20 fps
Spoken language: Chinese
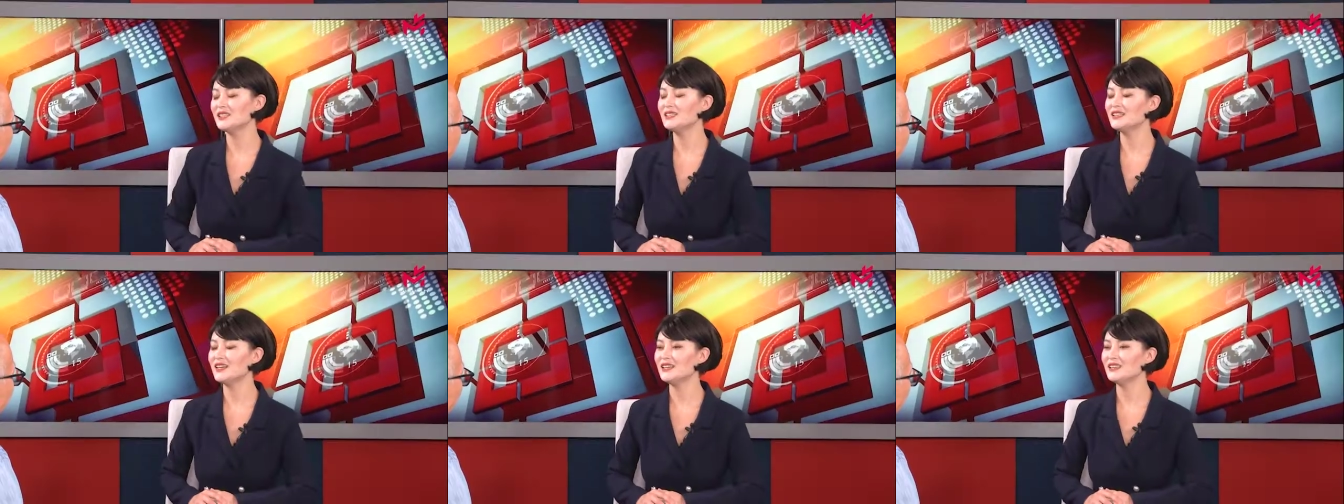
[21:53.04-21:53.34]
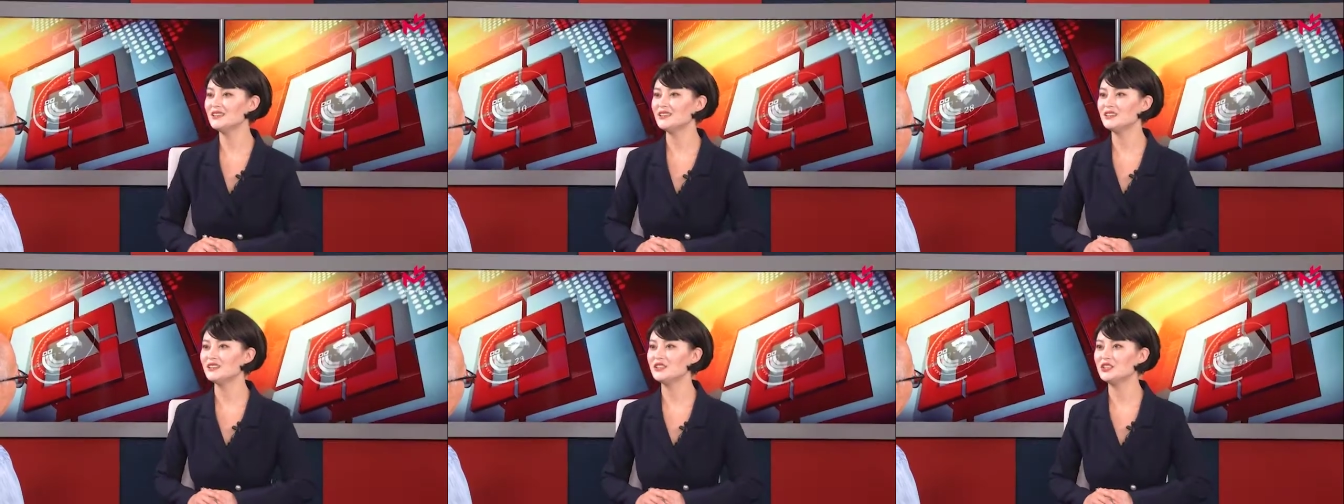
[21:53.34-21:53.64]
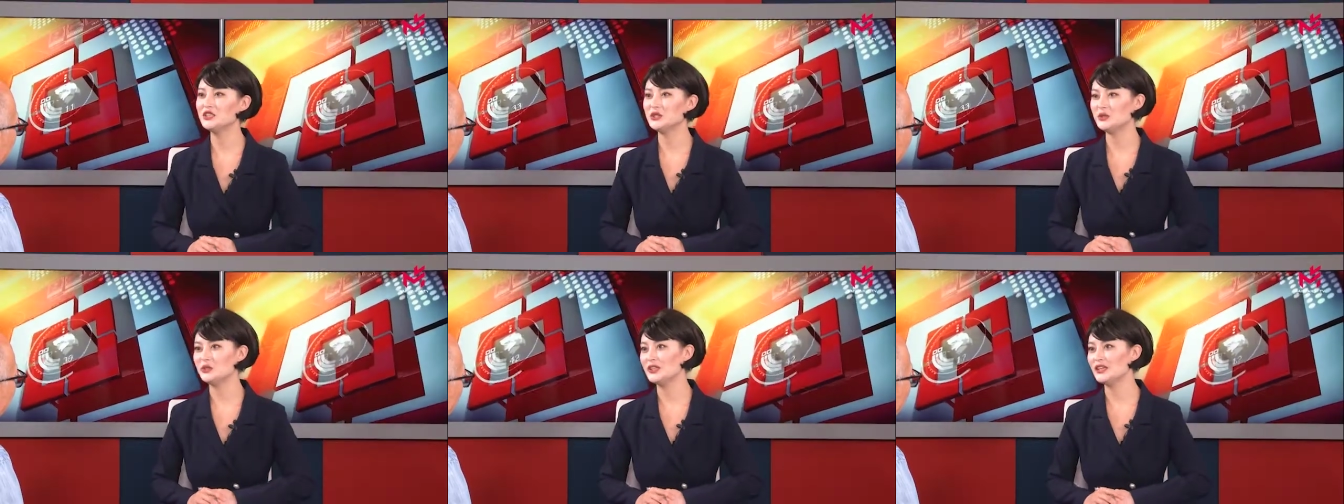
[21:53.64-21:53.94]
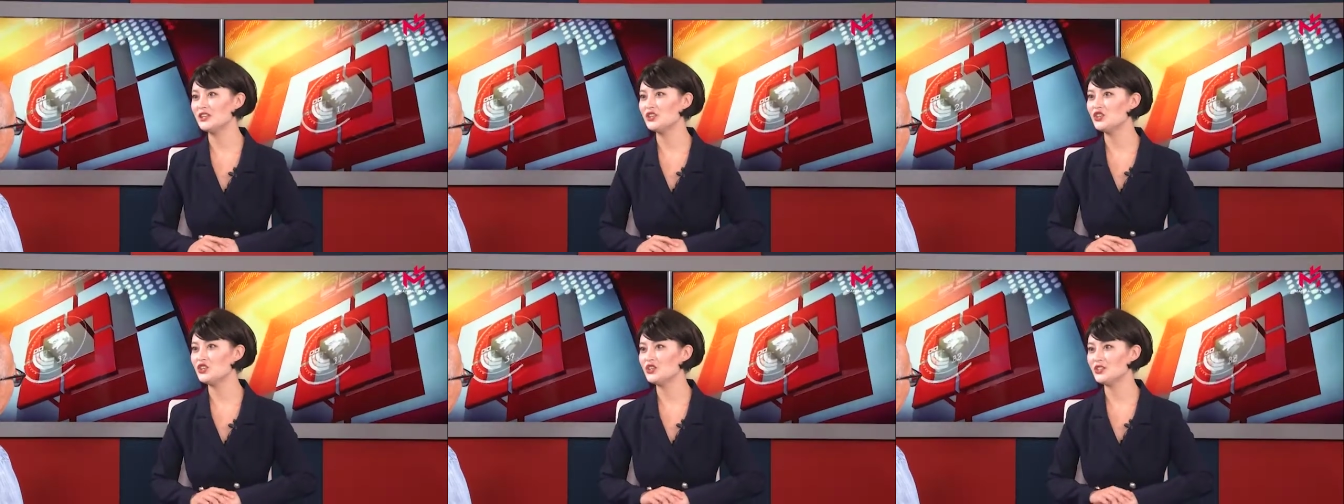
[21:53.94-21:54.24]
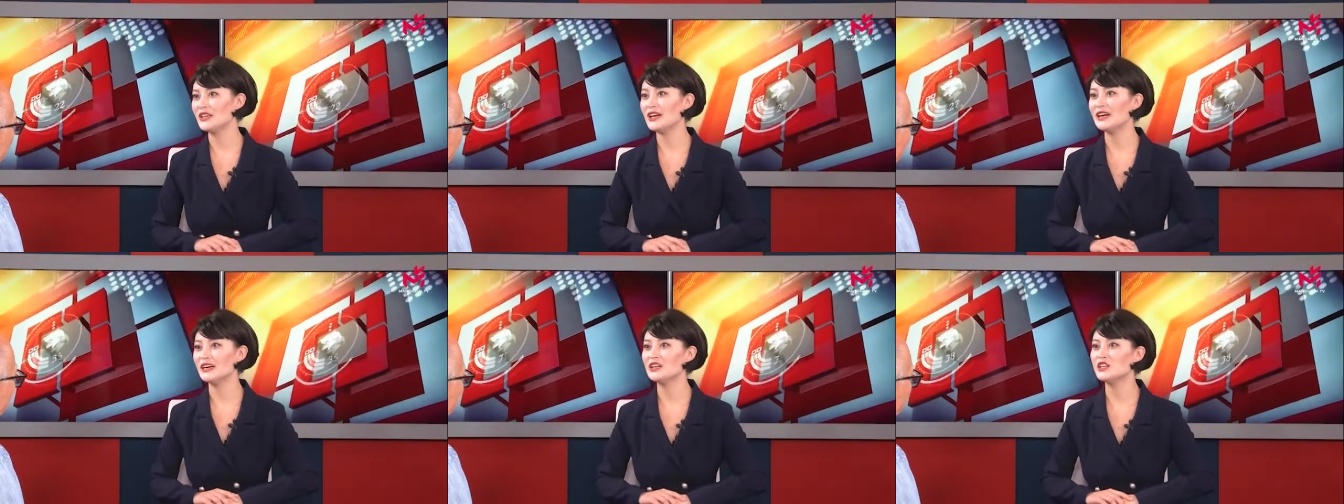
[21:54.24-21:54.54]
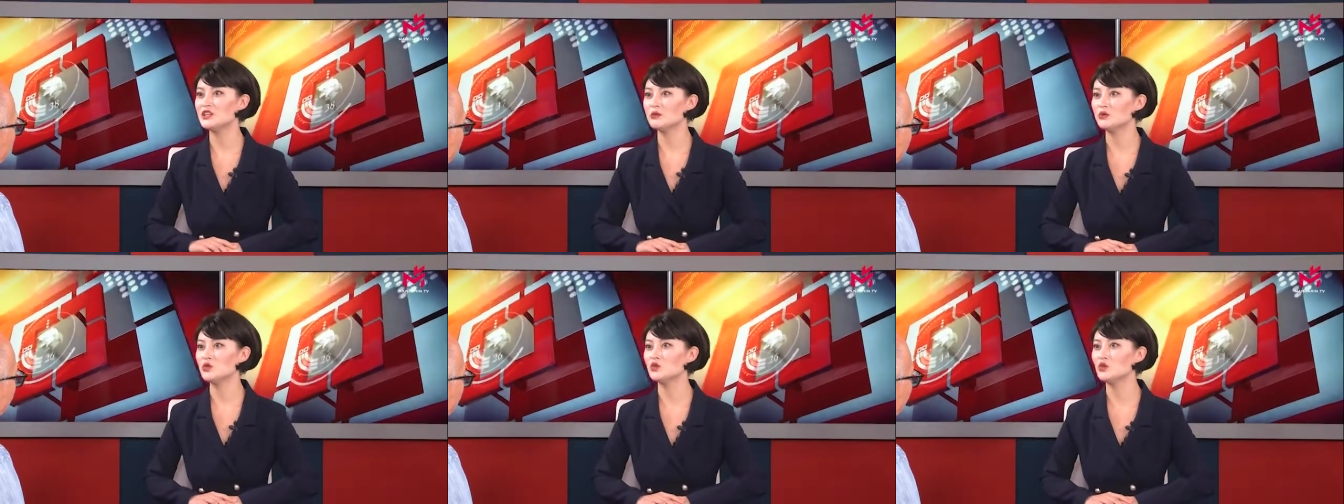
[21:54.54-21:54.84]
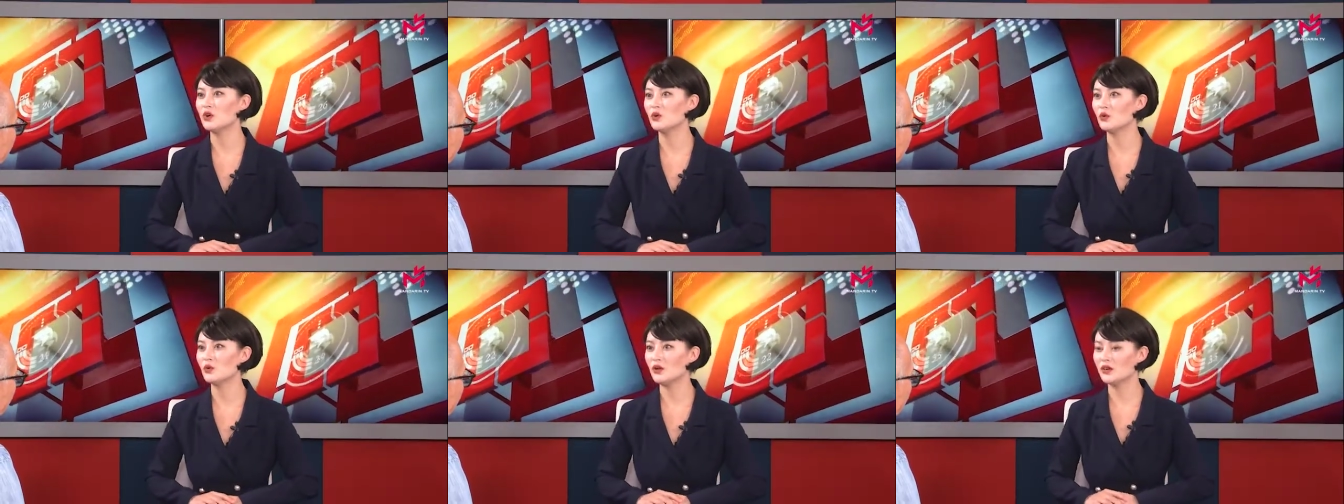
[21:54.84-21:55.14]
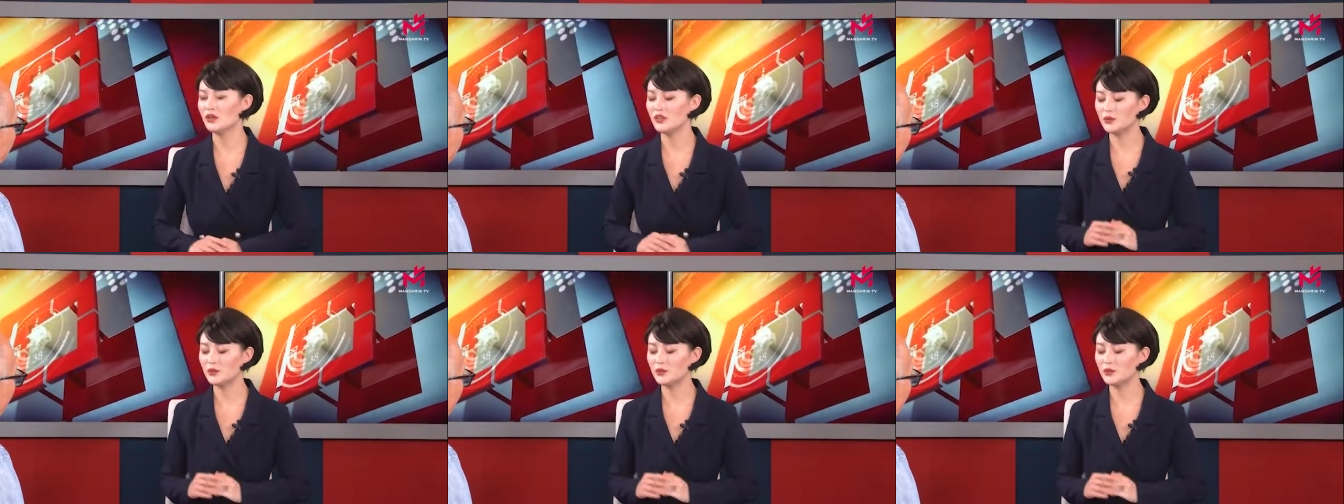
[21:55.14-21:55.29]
在您的酒店是大概什么状况？